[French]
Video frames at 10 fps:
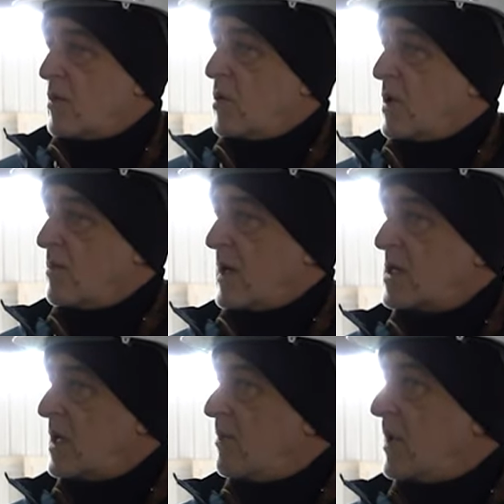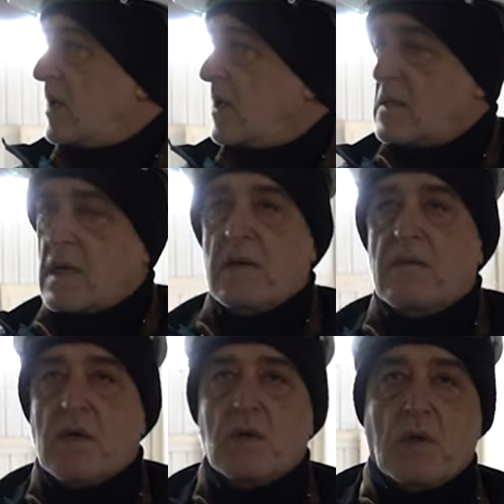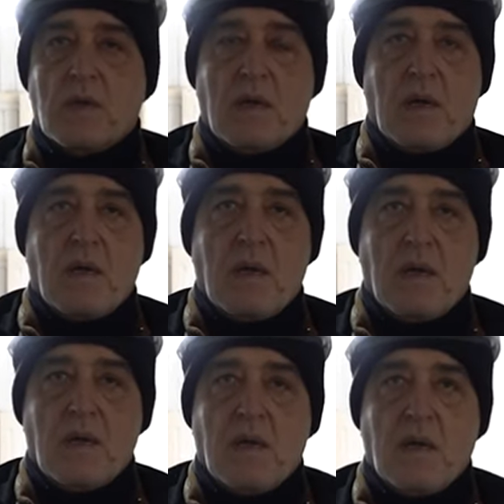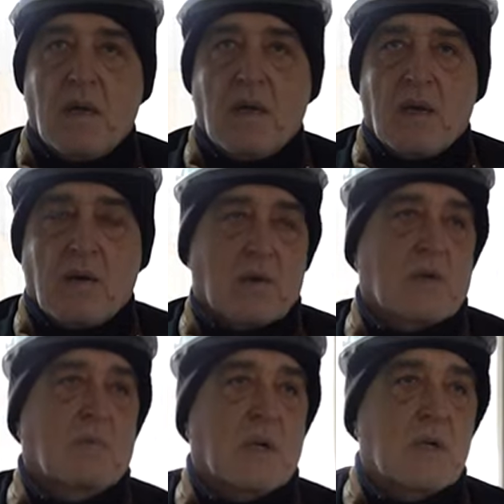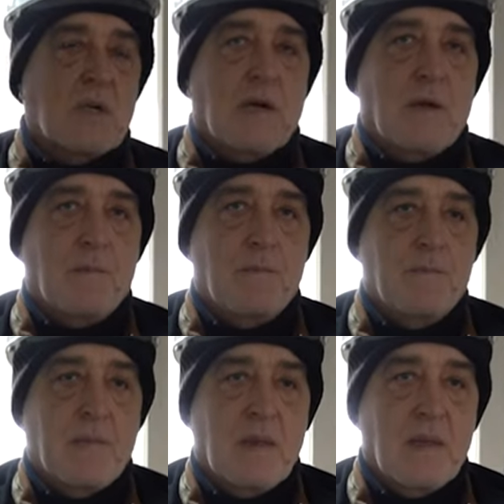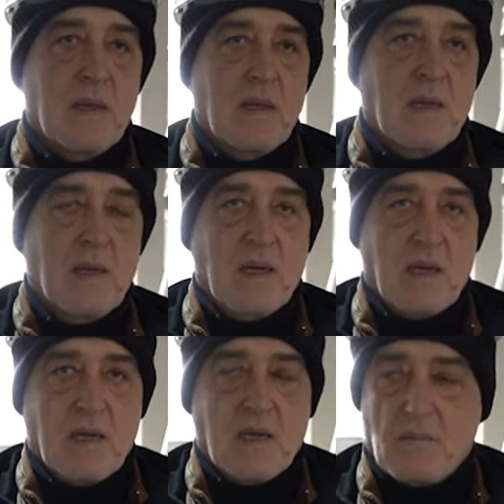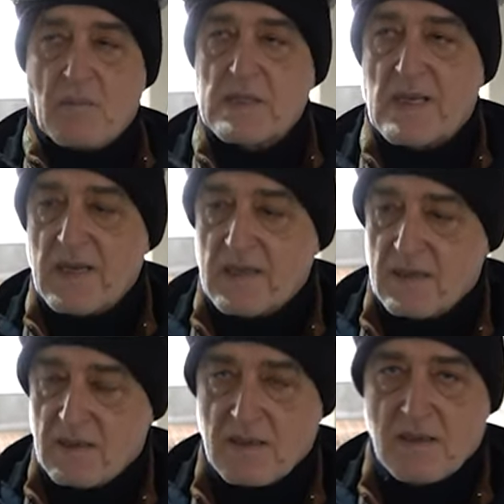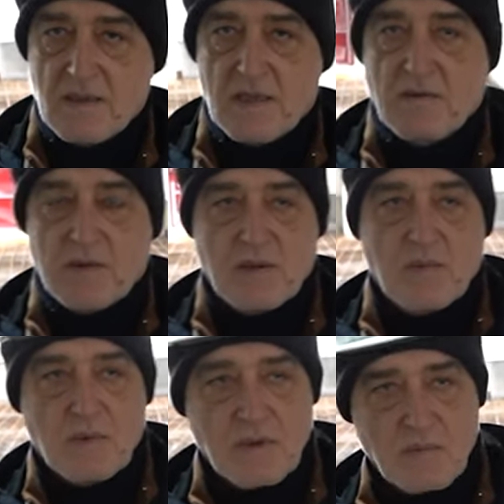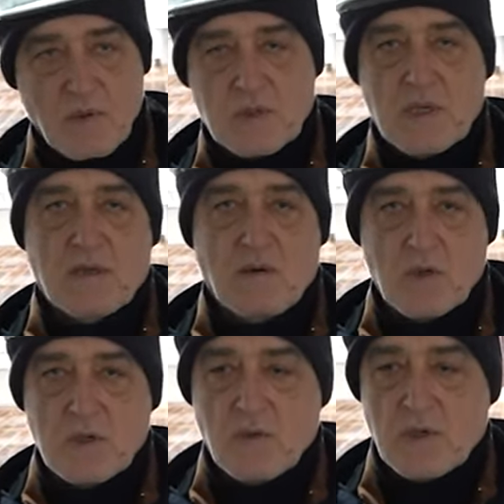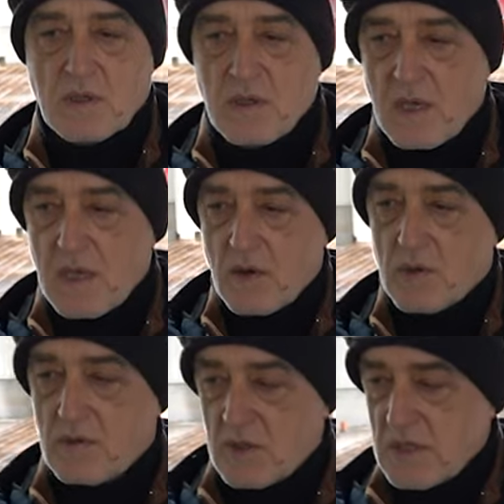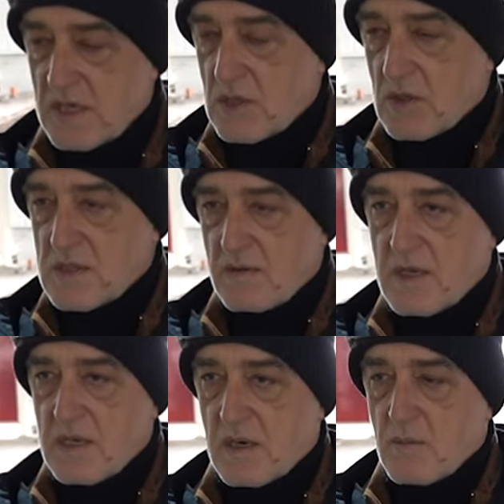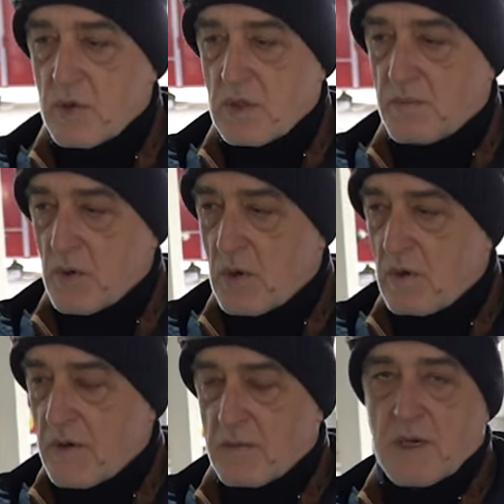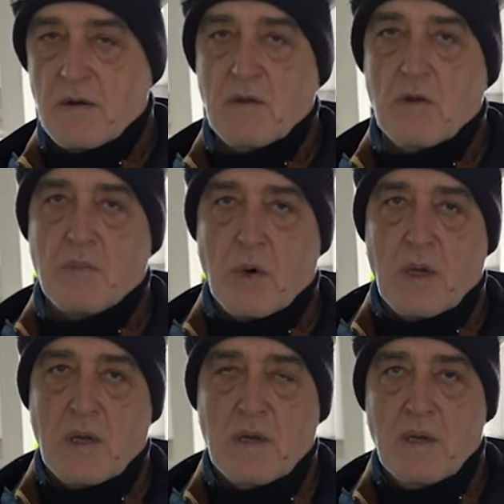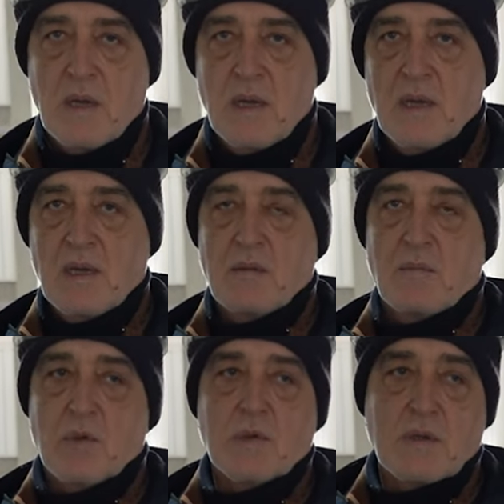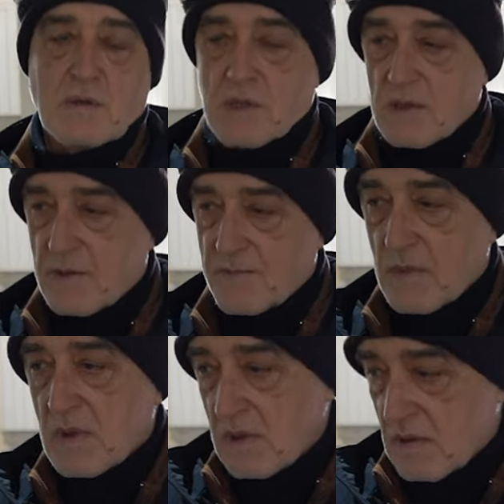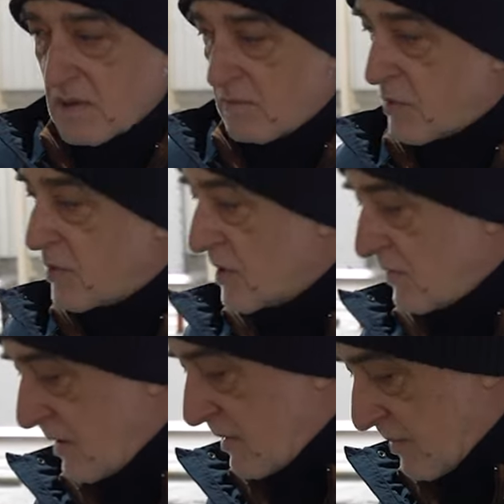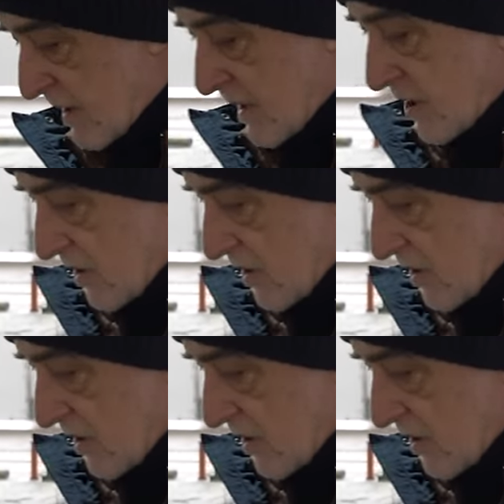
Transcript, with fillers: le dernier collage, je dirais même. Après cela, on pourra affirmer que les travaux de base sur l'installation du sol seront achevés. Mais pour l'instant, il continue. Allons vers un autre secteur important.